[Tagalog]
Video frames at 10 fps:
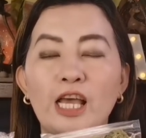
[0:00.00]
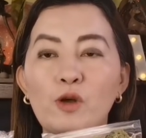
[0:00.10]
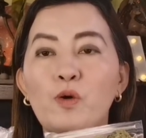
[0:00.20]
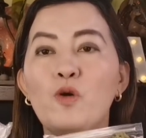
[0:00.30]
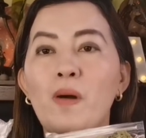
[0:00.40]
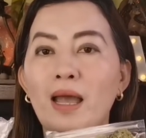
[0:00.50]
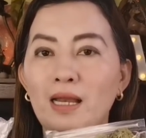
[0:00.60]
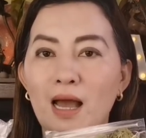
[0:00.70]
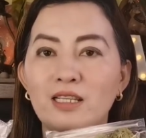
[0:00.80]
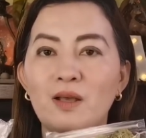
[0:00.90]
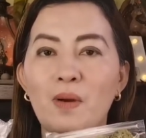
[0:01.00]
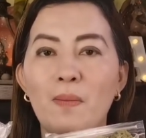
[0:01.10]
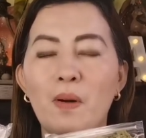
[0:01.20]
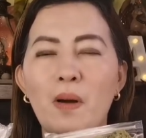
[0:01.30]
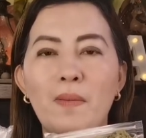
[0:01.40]
Ito po yung mga ilan sa
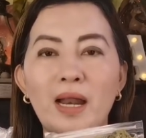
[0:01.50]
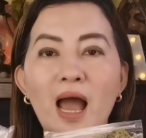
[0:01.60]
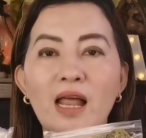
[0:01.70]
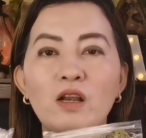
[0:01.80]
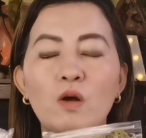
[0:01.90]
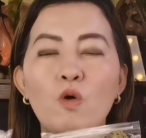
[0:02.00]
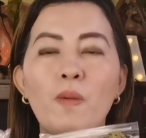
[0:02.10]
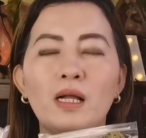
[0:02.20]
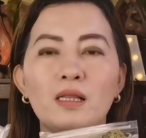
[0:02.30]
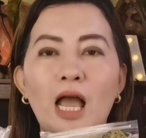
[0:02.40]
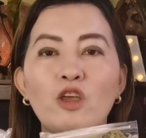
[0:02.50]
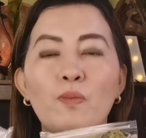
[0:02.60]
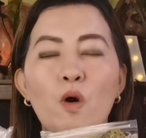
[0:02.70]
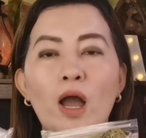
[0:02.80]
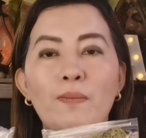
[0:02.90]
mga pamamaraan upang tayo
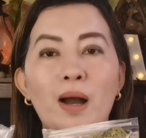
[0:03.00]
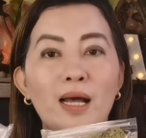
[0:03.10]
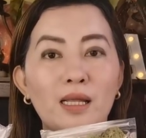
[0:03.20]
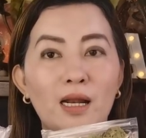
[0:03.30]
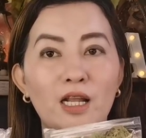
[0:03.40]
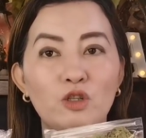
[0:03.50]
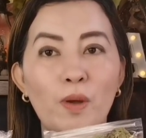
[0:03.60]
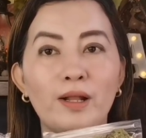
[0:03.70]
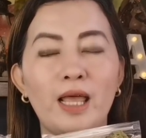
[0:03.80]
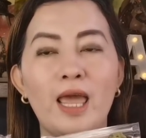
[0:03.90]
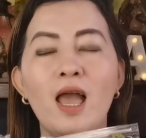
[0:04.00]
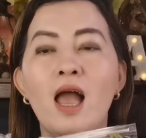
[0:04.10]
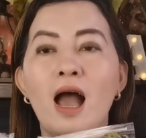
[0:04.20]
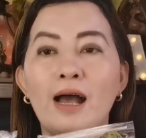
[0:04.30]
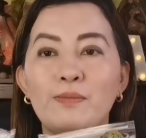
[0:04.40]
po ay maka-attract ng swerte
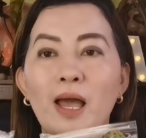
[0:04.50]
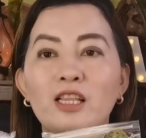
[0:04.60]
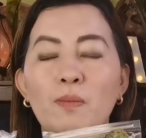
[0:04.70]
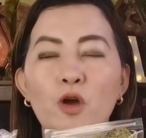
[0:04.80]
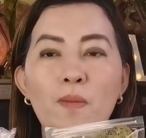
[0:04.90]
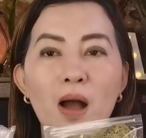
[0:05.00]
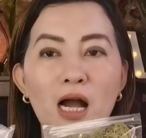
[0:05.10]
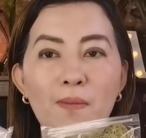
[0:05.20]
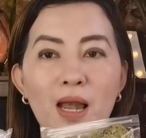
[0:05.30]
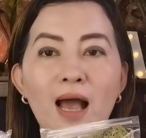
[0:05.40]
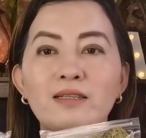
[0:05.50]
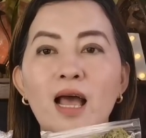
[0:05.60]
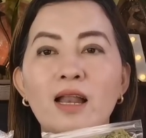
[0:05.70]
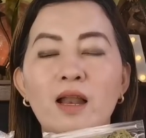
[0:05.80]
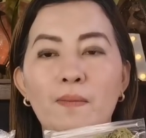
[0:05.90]
at maitaboy ang mga
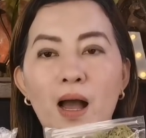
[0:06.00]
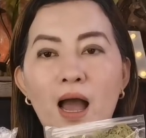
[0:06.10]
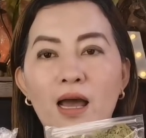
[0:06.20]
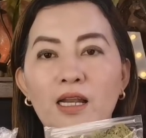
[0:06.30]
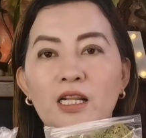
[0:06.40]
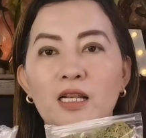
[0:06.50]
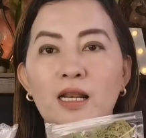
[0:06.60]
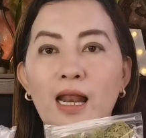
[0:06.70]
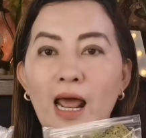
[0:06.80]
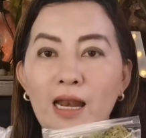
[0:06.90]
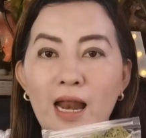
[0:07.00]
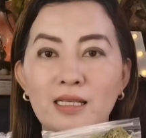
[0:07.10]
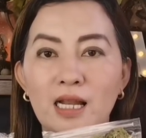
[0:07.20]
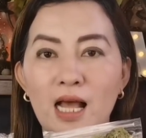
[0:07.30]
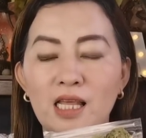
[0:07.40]
kamalasan na maaaring
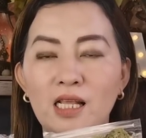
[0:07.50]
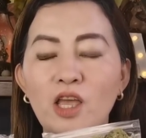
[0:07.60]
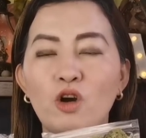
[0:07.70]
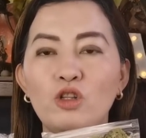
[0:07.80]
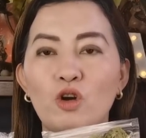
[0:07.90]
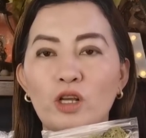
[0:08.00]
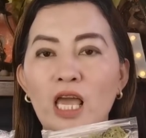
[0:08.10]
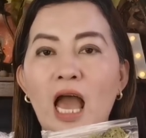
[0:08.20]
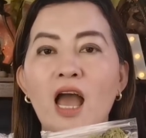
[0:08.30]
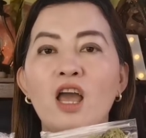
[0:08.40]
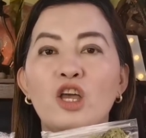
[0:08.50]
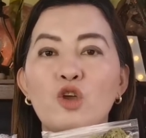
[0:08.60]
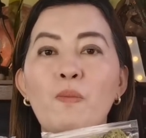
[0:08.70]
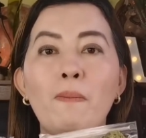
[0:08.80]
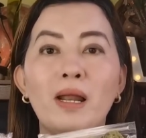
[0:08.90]
nararanasan natin ngayon or kaya
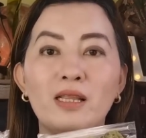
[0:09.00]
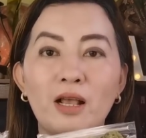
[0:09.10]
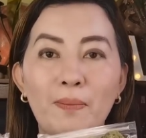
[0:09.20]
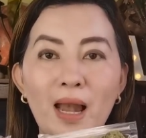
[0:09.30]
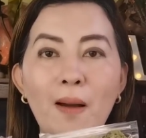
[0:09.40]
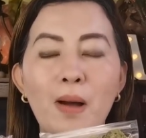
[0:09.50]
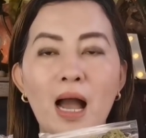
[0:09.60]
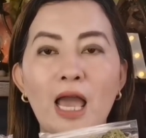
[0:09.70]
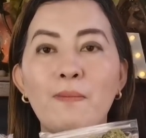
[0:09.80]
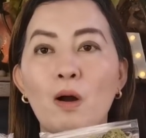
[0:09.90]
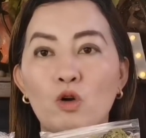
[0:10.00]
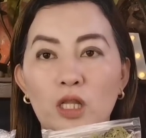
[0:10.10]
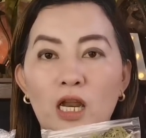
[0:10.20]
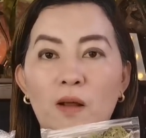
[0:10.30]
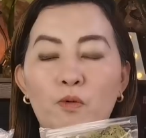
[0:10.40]
yung paparating pa lamang ay
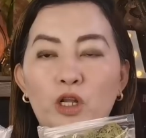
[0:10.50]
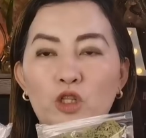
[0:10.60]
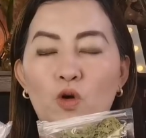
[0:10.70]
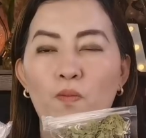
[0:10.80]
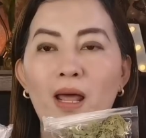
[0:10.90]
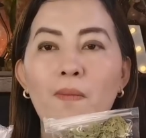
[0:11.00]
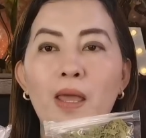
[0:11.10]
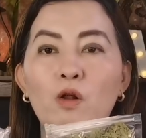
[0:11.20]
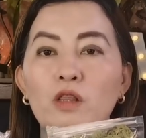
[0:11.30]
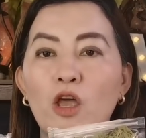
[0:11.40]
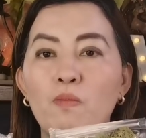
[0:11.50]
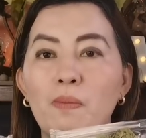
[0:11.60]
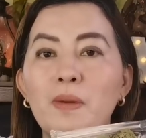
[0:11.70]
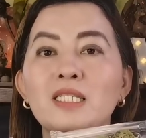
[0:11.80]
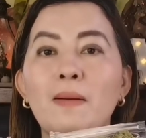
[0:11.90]
makontra na po nito para meron tayong
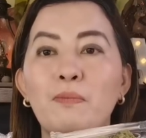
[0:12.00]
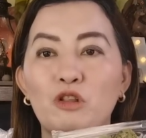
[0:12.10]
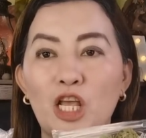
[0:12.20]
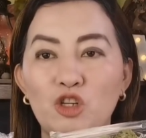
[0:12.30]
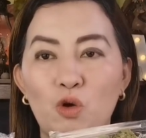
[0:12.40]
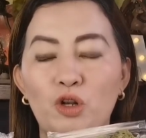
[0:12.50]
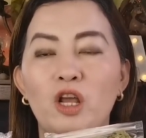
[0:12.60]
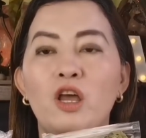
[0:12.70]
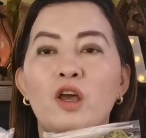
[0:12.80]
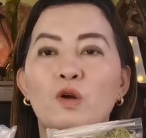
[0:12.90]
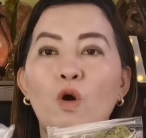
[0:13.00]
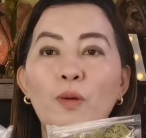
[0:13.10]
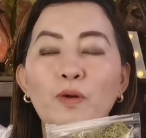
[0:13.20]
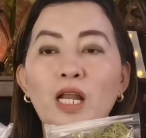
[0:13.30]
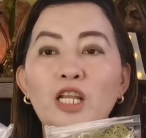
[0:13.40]
mabisang proteksyon. Kung
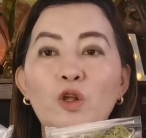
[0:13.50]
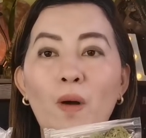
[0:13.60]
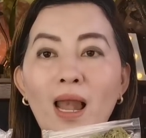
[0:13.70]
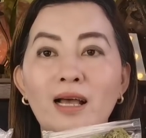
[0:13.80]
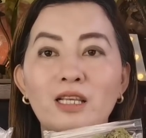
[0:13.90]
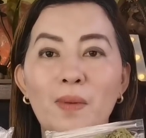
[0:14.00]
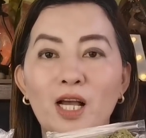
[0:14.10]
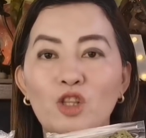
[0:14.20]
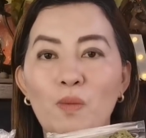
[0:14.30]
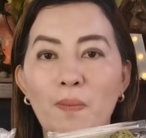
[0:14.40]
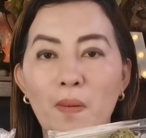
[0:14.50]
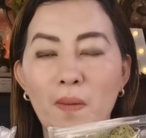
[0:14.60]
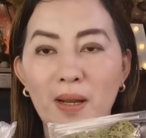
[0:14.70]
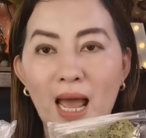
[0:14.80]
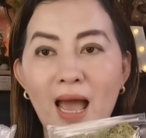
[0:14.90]
kayo po naniniwala sa mga itong mga
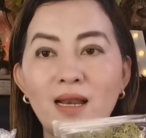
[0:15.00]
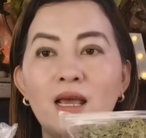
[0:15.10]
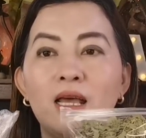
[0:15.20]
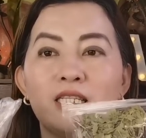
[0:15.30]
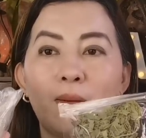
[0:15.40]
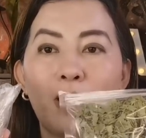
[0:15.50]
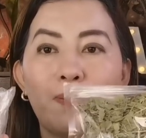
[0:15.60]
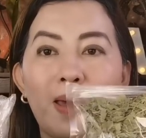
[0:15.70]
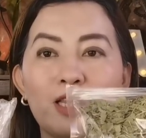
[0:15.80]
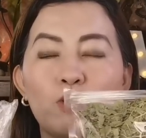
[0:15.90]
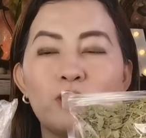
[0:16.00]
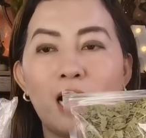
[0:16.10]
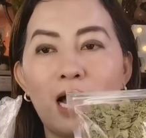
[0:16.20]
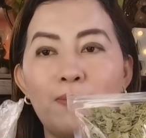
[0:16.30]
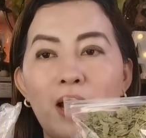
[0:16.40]
pamamaraan, sa perpektong
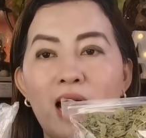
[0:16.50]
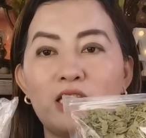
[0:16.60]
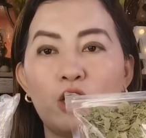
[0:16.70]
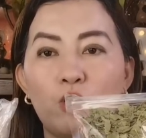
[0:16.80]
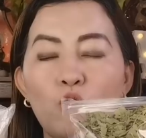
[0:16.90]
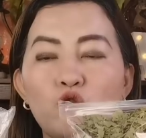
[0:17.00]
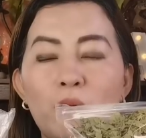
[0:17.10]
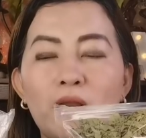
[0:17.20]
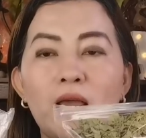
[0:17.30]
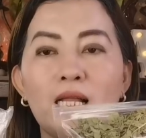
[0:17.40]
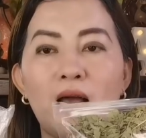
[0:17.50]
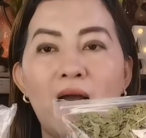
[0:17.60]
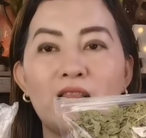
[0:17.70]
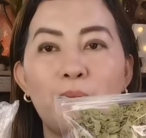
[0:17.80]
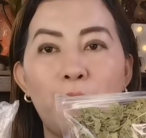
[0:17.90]
sangkap ng ating rosemary at
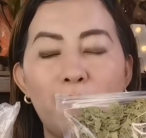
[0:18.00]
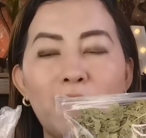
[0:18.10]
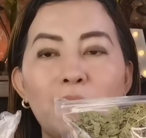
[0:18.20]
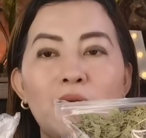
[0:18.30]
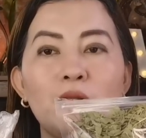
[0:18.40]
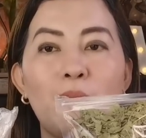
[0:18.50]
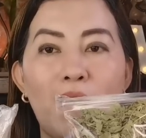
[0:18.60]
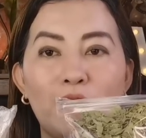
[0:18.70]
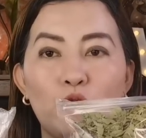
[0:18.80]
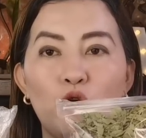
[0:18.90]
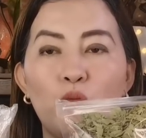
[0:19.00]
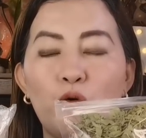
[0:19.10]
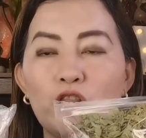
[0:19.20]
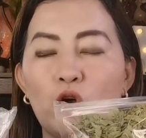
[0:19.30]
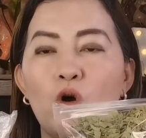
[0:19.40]
ang ating peppermint, makakatulong
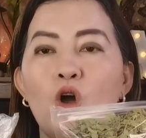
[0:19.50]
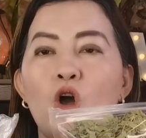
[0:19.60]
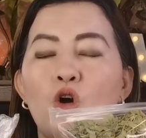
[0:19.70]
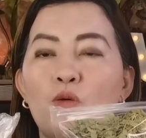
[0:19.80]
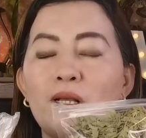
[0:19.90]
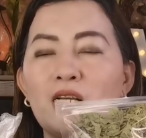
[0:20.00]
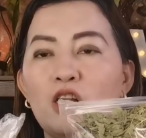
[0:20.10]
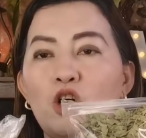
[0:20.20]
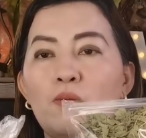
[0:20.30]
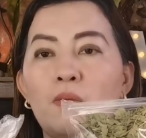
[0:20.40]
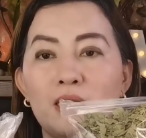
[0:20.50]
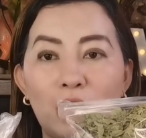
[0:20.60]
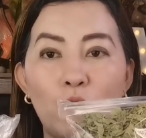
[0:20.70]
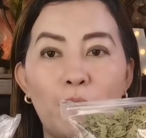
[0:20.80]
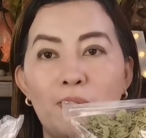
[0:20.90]
po ito upang sa ganun
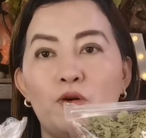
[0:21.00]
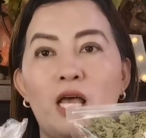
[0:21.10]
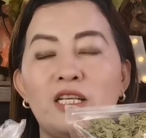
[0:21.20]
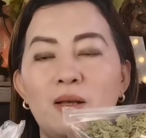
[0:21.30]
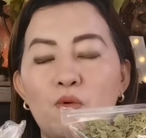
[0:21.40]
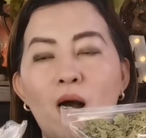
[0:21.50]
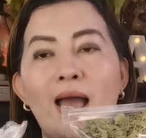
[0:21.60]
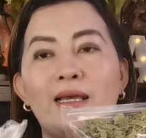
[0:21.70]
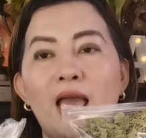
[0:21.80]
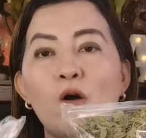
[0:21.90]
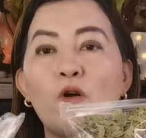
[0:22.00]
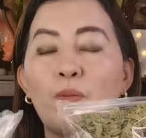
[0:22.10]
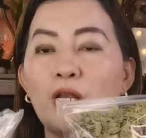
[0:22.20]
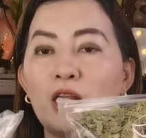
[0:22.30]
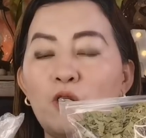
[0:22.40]
magtagumpay po tayo sa buhay. Kaya kung
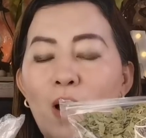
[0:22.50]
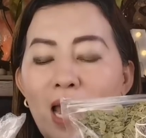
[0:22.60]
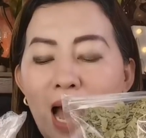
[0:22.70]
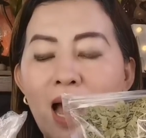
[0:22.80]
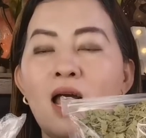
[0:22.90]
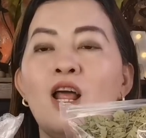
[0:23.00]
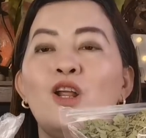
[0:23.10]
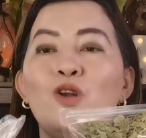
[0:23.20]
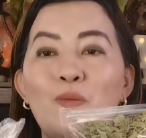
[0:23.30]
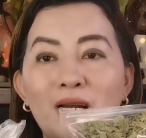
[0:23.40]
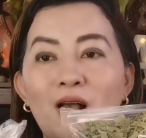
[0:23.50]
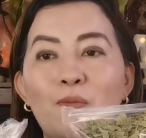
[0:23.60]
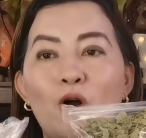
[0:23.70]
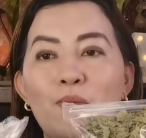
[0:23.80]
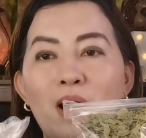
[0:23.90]
pinaniniwala, lumarga
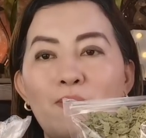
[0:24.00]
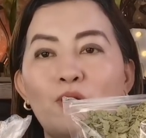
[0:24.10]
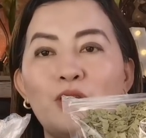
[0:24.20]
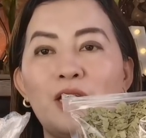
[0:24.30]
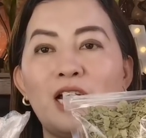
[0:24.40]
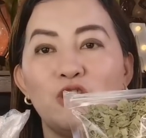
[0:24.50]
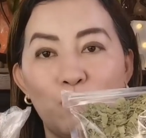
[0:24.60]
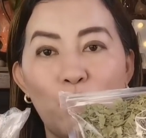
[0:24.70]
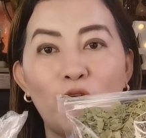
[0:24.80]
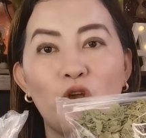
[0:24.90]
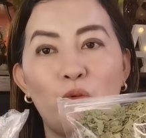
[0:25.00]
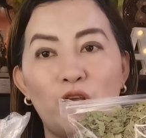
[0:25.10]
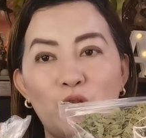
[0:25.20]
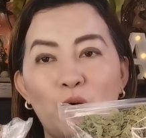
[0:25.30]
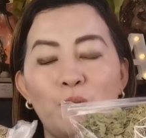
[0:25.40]
po kayo mga bossing at subukan niyo po
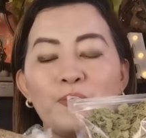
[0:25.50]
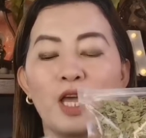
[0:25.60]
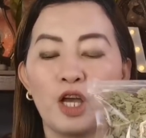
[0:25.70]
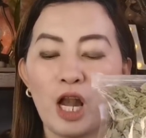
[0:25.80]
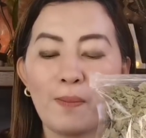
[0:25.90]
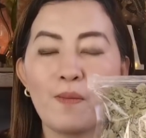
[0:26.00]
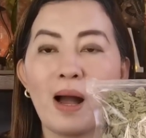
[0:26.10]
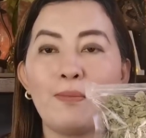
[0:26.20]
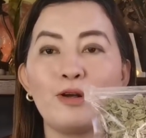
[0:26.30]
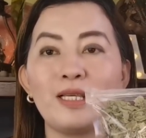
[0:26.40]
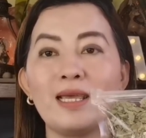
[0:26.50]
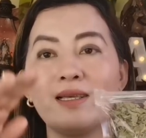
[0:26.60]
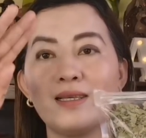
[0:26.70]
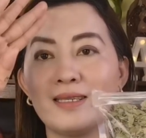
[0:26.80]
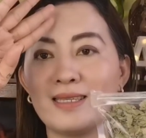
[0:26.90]
ito. Yun lang po mga
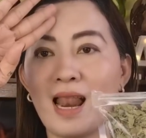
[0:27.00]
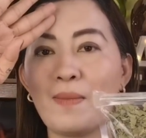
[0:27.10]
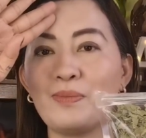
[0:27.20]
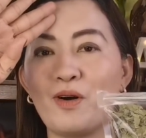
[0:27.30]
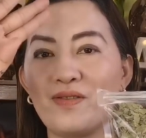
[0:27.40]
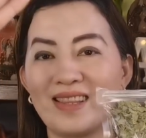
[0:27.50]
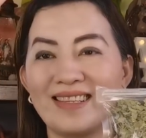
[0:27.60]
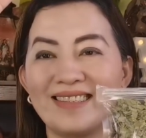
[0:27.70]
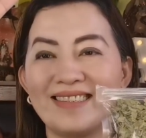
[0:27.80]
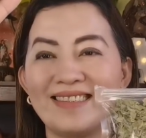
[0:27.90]
bossing. Salamat po.